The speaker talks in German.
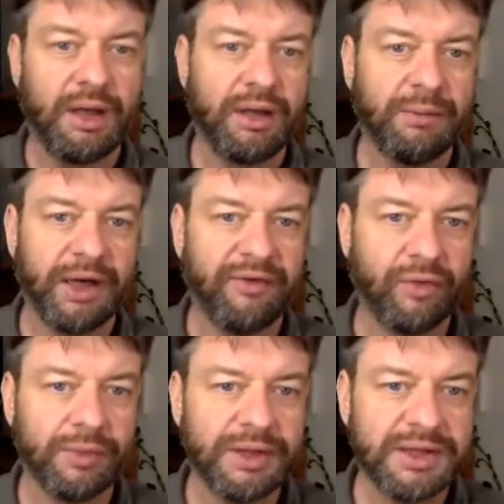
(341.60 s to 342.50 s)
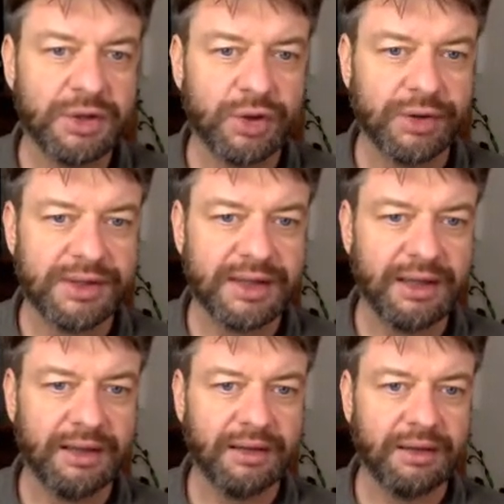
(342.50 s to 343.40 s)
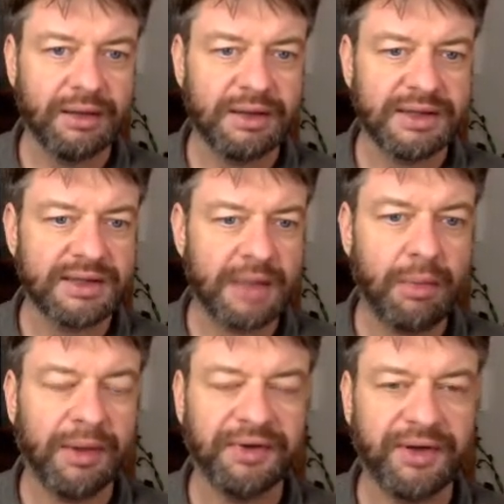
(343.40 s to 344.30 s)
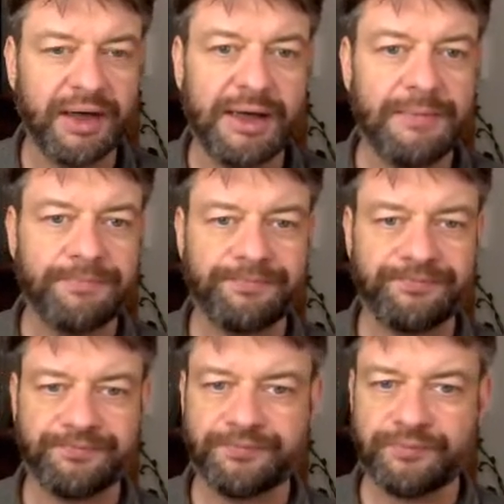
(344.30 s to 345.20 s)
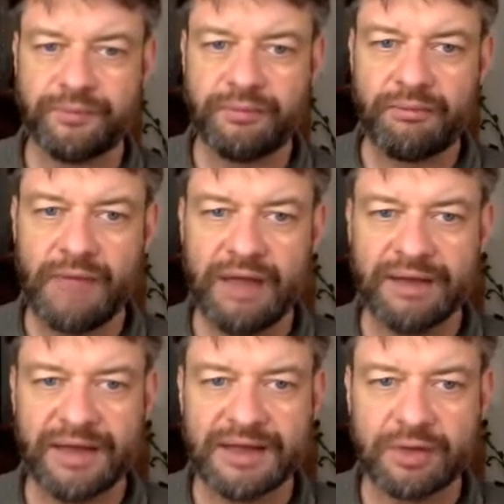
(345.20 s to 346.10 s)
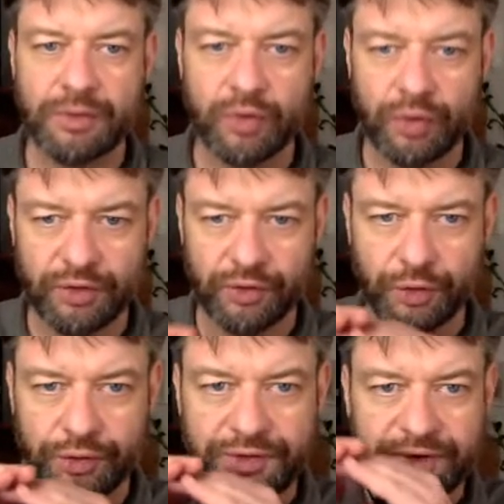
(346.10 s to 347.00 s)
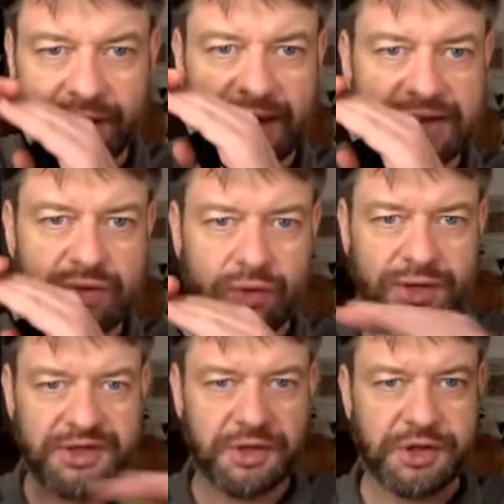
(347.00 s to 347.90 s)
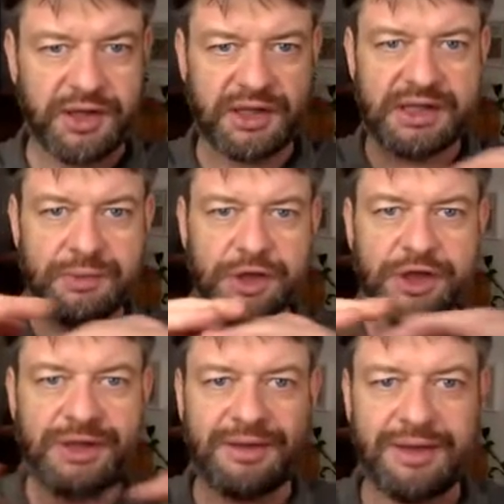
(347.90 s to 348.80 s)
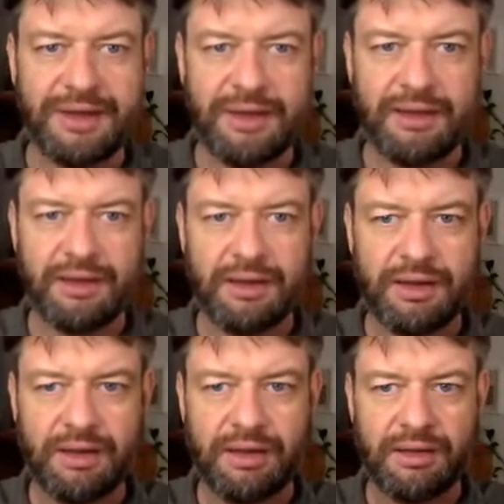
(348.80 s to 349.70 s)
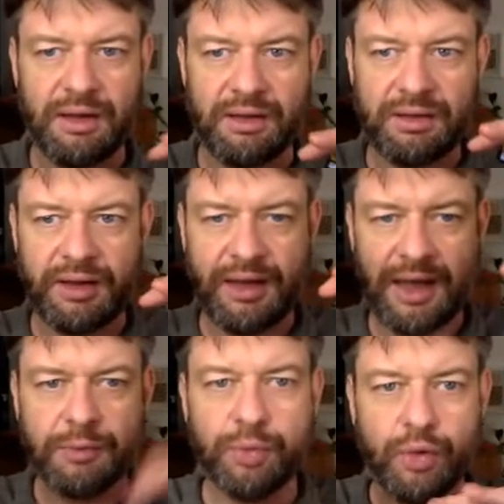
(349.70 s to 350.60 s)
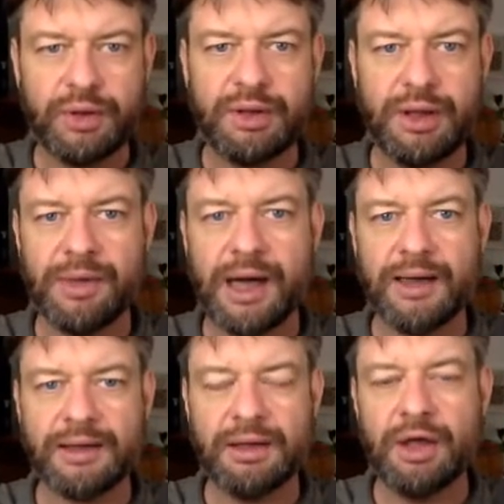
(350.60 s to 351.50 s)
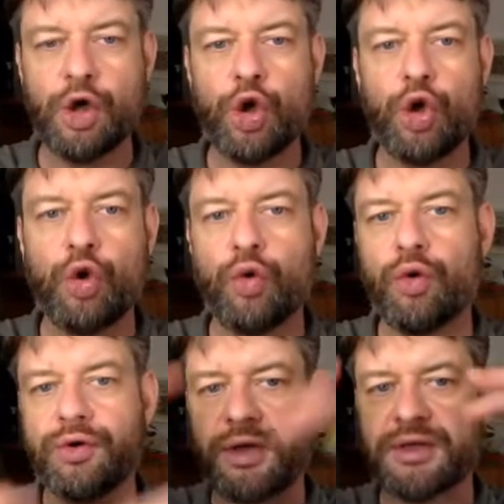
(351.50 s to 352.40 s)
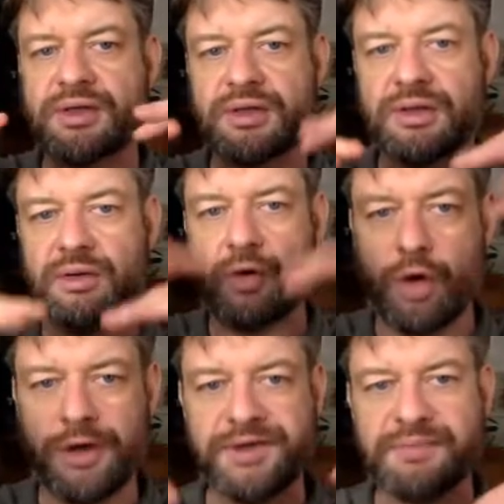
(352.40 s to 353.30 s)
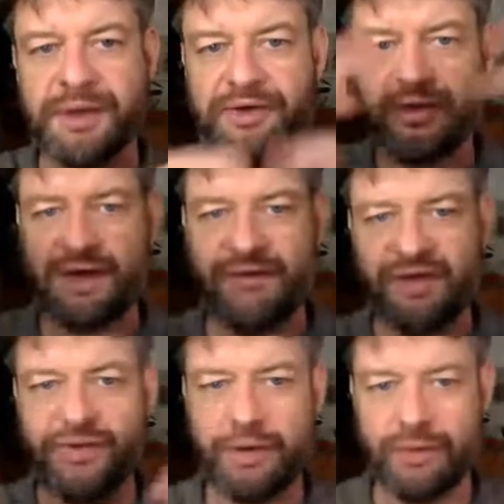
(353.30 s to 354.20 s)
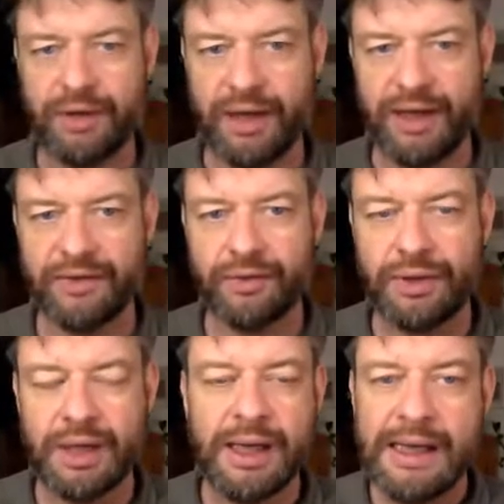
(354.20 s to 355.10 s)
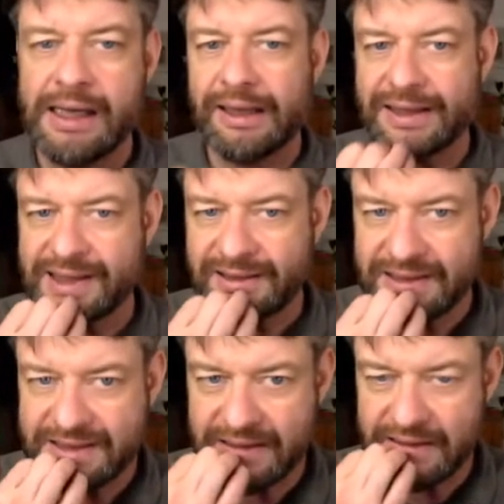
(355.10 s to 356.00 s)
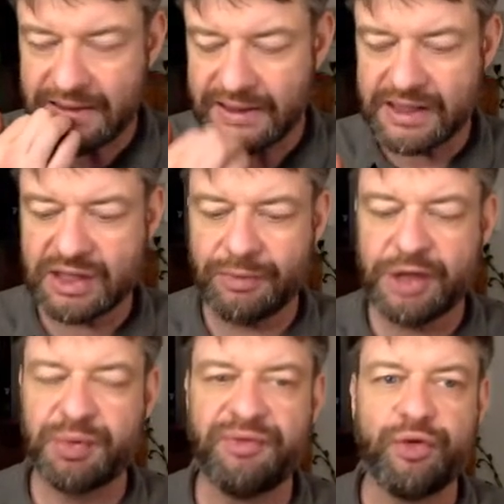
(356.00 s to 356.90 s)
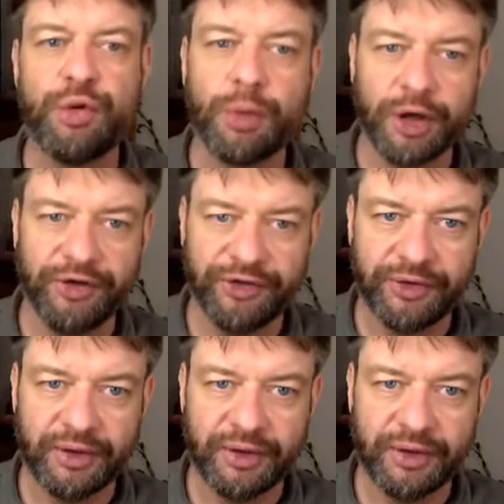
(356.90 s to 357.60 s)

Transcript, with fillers: bei der Wohnkiste schon gesehen. Äh, ist dasselbe Material. Das kommt unten drunter als unterste Schicht zwischen die, äh, den, den Erdboden im Garten und das Holzmaterial, was wir da unten reintun. Das hat den Sinn, dass zum Beispiel Wühlmäuse